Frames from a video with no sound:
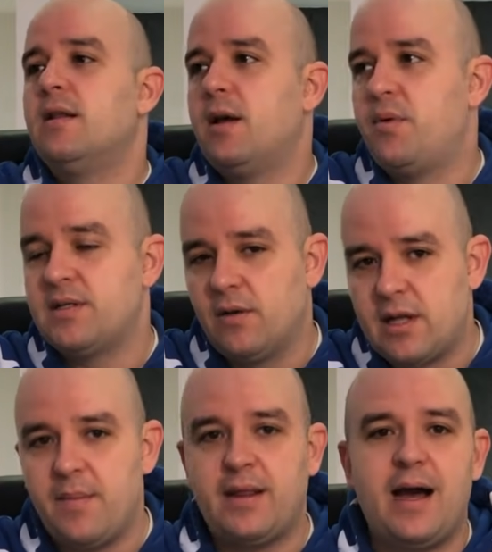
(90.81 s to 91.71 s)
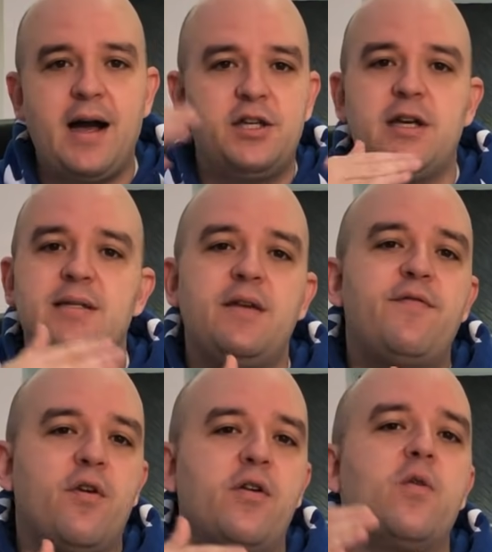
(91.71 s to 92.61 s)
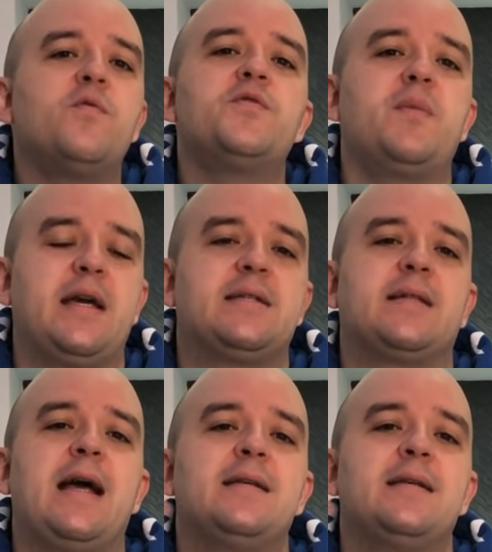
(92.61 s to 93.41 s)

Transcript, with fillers: depois a outra metade, e assim foram alguns meses, né?